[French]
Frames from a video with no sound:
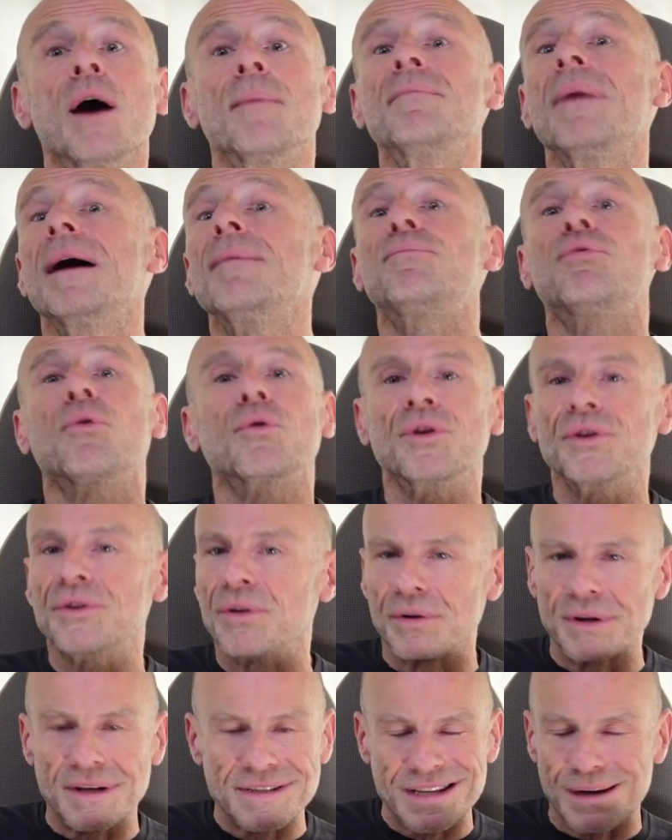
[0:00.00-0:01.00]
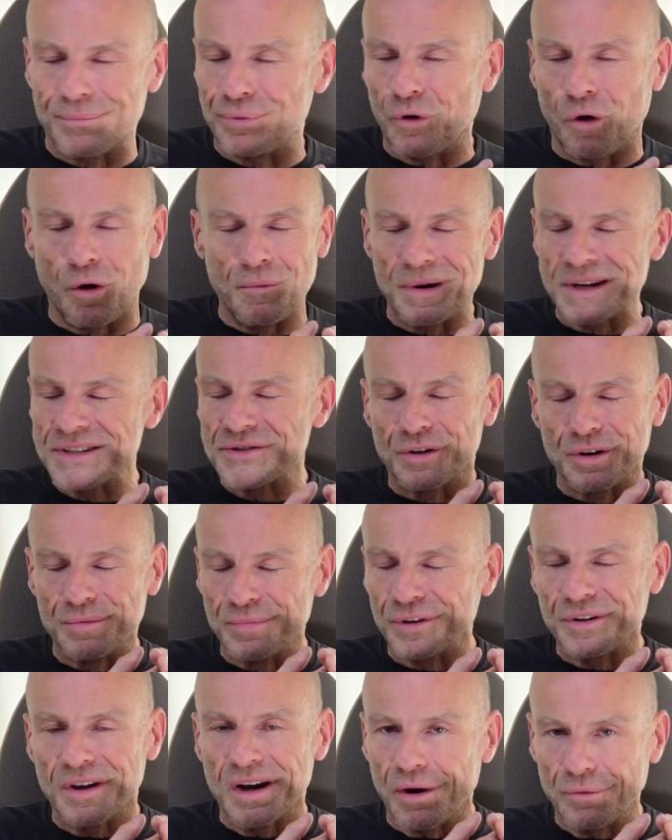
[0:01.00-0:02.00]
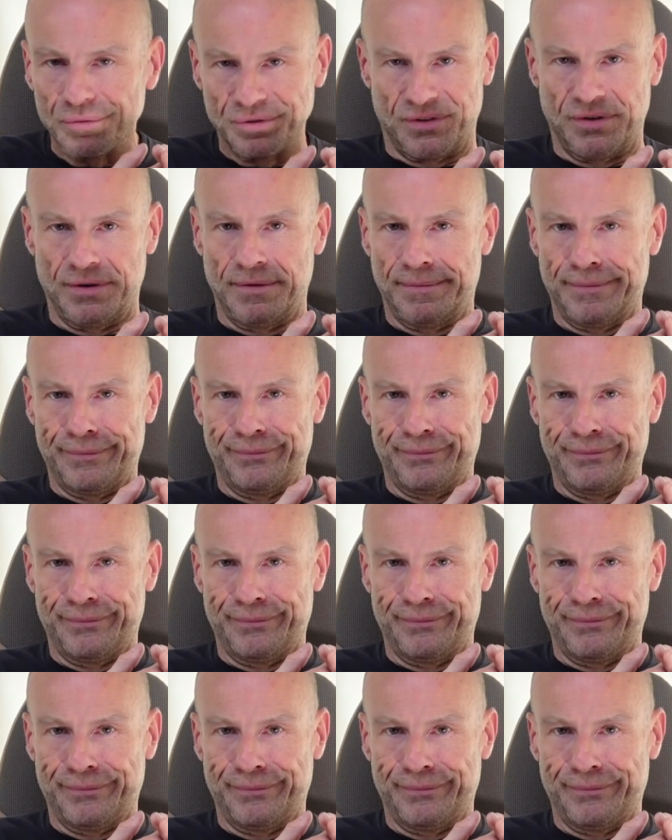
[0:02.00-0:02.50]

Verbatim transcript: même pour le temps d'un simple repas sur le bord de la route.